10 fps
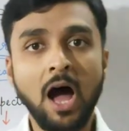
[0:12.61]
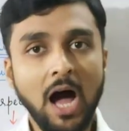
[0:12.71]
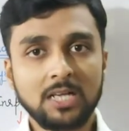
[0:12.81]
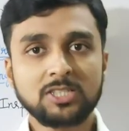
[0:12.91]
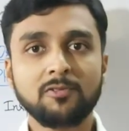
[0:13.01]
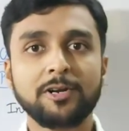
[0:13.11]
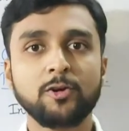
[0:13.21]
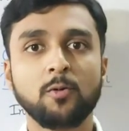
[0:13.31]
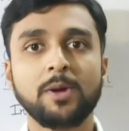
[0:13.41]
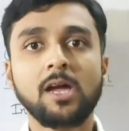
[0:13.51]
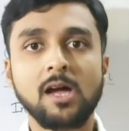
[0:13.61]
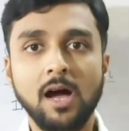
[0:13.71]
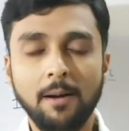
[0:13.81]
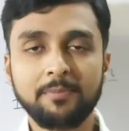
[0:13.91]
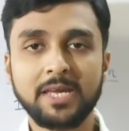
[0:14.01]
आज की वीडियो में
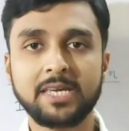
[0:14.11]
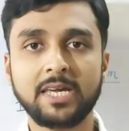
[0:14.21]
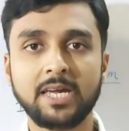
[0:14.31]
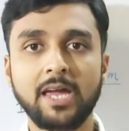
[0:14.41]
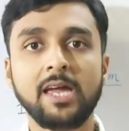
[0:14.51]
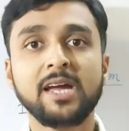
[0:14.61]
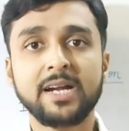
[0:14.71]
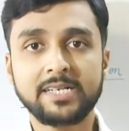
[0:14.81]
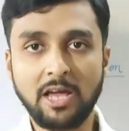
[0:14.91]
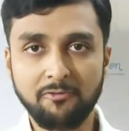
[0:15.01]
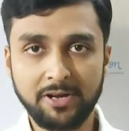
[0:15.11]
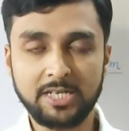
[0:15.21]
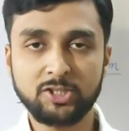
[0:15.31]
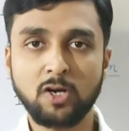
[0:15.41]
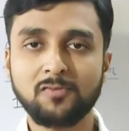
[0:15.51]
हम देखेंगे
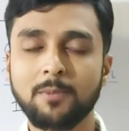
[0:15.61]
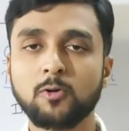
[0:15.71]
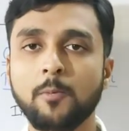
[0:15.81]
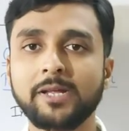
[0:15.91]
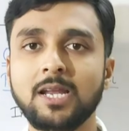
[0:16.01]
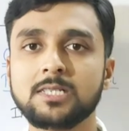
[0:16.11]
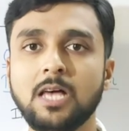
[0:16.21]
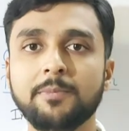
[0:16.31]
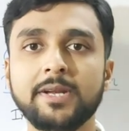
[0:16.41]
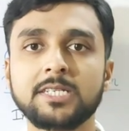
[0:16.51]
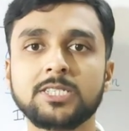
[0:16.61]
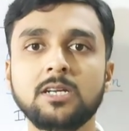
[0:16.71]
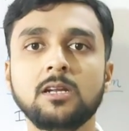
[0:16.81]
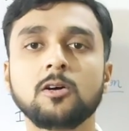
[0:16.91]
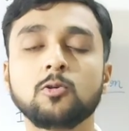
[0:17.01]
डेफिनेशन ऑफ एब्डोमिनल
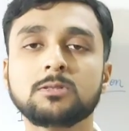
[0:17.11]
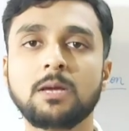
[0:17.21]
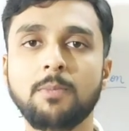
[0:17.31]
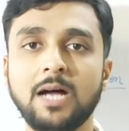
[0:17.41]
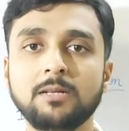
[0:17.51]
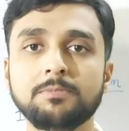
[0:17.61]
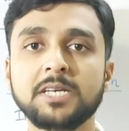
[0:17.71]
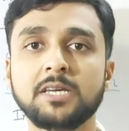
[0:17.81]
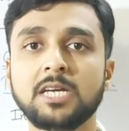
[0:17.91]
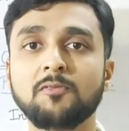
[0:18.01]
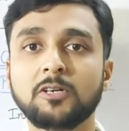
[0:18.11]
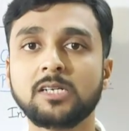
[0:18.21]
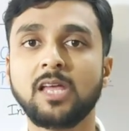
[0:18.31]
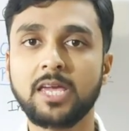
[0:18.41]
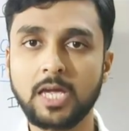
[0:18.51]
एग्जामिनेशन उसके बाद हम देखेंगे व्हाट
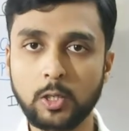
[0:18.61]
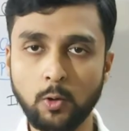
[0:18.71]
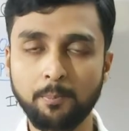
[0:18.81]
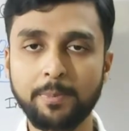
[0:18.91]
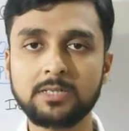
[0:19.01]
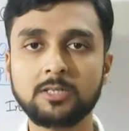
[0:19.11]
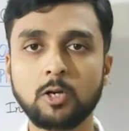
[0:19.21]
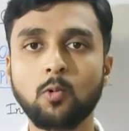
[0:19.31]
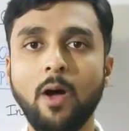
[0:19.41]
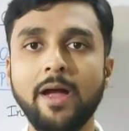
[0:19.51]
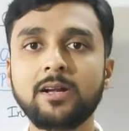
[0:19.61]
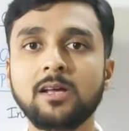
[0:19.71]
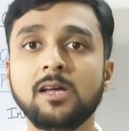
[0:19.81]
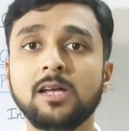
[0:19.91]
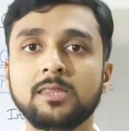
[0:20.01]
आर द इक्विपमेंट्स
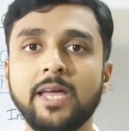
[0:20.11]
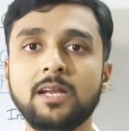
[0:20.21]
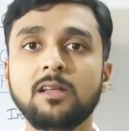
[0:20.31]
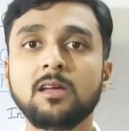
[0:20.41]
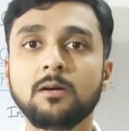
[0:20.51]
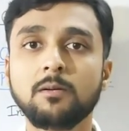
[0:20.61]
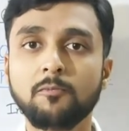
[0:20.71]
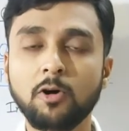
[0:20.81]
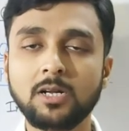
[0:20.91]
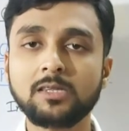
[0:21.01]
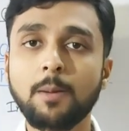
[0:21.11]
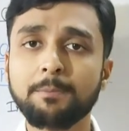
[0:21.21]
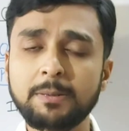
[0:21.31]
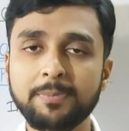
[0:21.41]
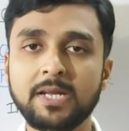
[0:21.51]
रिक्वायर्ड देन व्हाट आर द
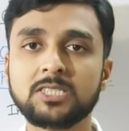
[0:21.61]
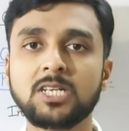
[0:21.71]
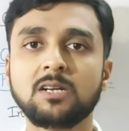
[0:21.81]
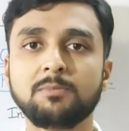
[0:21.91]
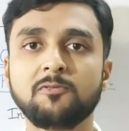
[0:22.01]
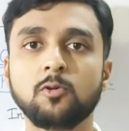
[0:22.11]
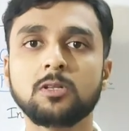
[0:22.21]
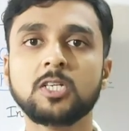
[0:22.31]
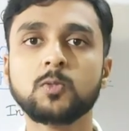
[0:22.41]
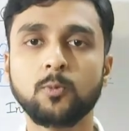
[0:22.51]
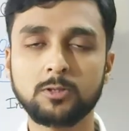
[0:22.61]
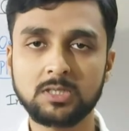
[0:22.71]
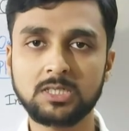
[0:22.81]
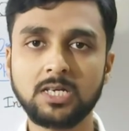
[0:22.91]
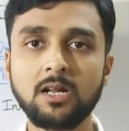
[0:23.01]
प्रिपरेशन बिफोर दिस
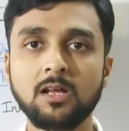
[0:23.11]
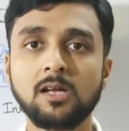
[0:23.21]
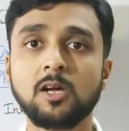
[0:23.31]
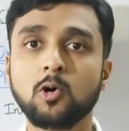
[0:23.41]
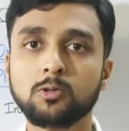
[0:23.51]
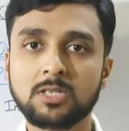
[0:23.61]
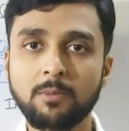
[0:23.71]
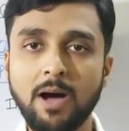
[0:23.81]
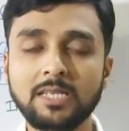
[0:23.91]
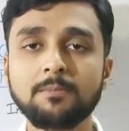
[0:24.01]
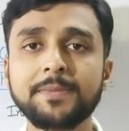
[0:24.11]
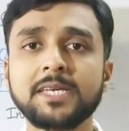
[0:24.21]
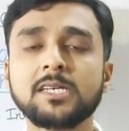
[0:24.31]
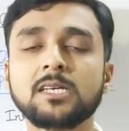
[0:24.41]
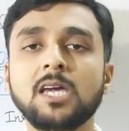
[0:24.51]
प्रोसीजर उसके बाद हम
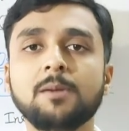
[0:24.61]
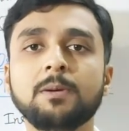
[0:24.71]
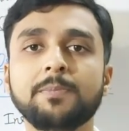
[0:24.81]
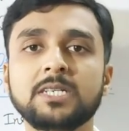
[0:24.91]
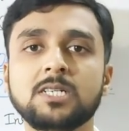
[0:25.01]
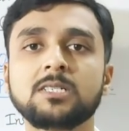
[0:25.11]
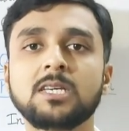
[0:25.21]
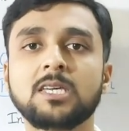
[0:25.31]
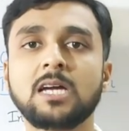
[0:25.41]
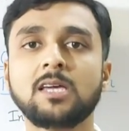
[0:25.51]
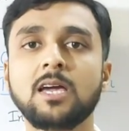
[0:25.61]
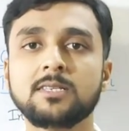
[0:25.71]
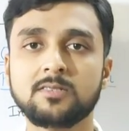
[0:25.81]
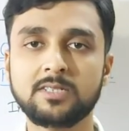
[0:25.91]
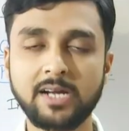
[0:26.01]
देखेंगे कि हमें पेशेंट से क्या क्या
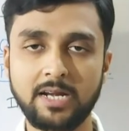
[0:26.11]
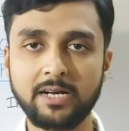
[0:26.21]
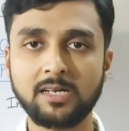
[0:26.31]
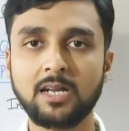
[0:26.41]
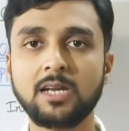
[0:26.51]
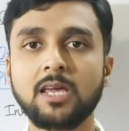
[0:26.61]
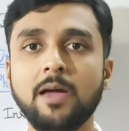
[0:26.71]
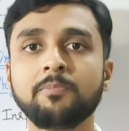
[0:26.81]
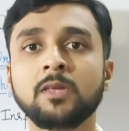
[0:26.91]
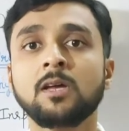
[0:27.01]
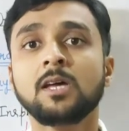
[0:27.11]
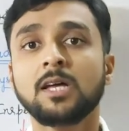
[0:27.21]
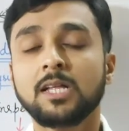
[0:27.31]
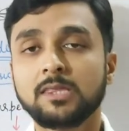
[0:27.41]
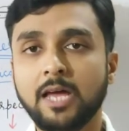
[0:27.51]
हिस्ट्री कलेक्ट करनी है
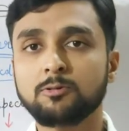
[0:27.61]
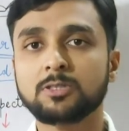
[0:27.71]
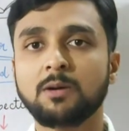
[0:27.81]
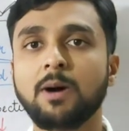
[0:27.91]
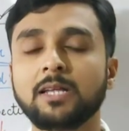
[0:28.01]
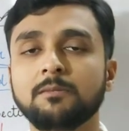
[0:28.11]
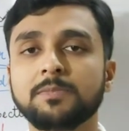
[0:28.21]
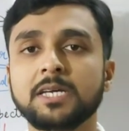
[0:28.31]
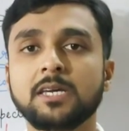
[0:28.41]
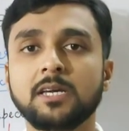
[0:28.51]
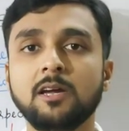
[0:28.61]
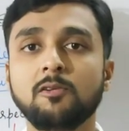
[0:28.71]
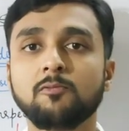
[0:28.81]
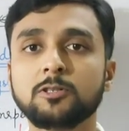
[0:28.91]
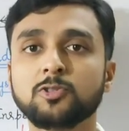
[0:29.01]
देन उसके बाद हम देखेंगे
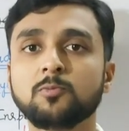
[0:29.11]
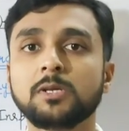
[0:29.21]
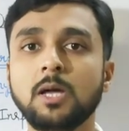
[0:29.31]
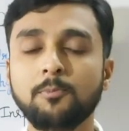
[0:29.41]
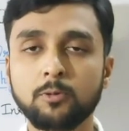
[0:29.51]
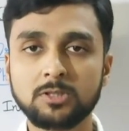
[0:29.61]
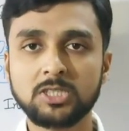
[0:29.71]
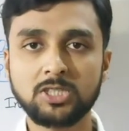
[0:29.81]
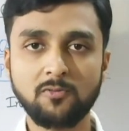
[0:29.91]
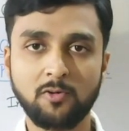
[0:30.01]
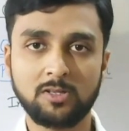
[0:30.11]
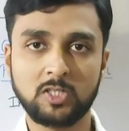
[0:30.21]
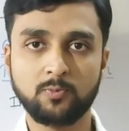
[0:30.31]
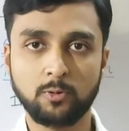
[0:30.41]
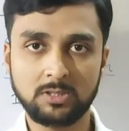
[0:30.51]
व्हाट शुड बी द पोजीशन फॉर
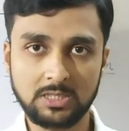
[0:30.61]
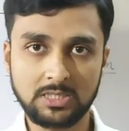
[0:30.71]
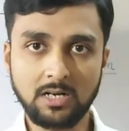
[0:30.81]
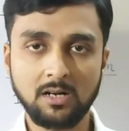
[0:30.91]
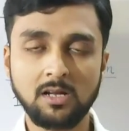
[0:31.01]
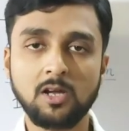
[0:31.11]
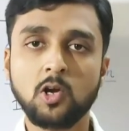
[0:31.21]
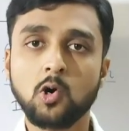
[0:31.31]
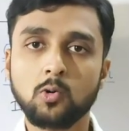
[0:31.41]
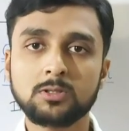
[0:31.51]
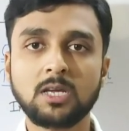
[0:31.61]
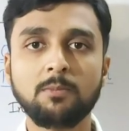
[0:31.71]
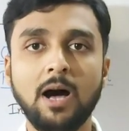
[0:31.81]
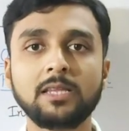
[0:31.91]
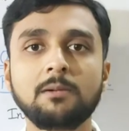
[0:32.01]
दिस प्रोसीजर उसके
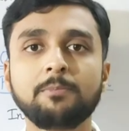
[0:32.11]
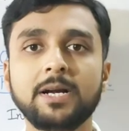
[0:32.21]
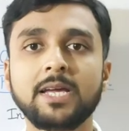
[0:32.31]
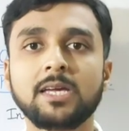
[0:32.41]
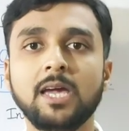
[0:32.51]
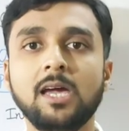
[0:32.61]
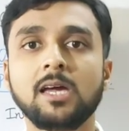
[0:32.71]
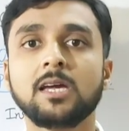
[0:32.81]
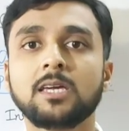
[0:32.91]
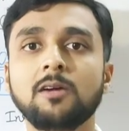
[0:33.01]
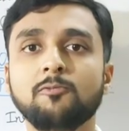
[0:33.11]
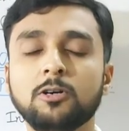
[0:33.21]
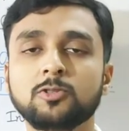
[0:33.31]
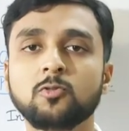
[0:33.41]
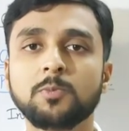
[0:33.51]
बाद हम पढ़ेंगे कि
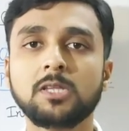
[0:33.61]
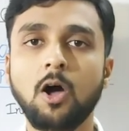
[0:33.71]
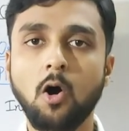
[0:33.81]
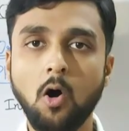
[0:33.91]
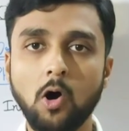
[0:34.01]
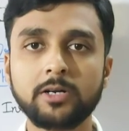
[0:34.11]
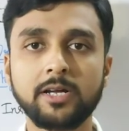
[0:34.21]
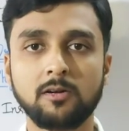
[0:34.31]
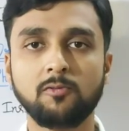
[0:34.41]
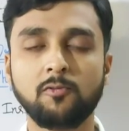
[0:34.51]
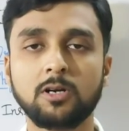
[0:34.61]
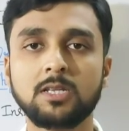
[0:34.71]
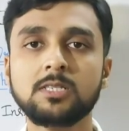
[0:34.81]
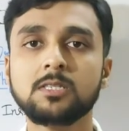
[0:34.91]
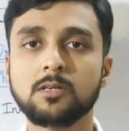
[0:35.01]
वट शुड बी द ऑर्डर फॉर
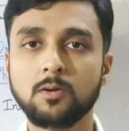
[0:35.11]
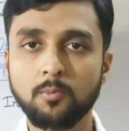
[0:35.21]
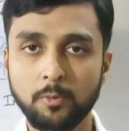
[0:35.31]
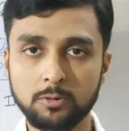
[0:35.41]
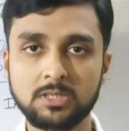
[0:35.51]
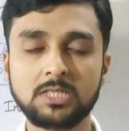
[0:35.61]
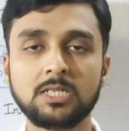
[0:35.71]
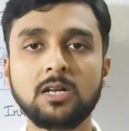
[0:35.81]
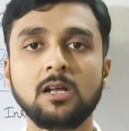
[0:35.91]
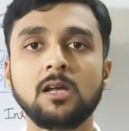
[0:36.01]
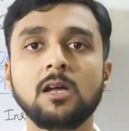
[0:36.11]
दिस प्रोसीजर